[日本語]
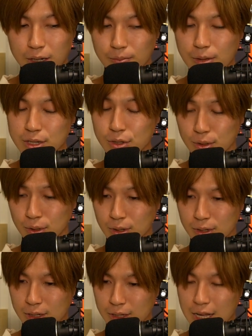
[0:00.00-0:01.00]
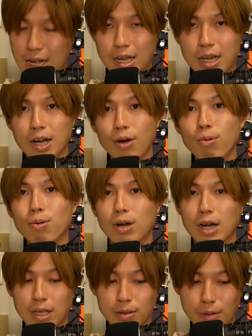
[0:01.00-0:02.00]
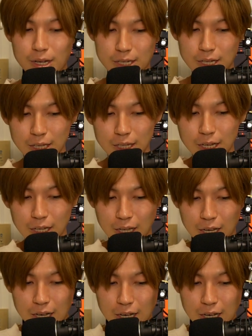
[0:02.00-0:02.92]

まず誰かが本書けましたってなった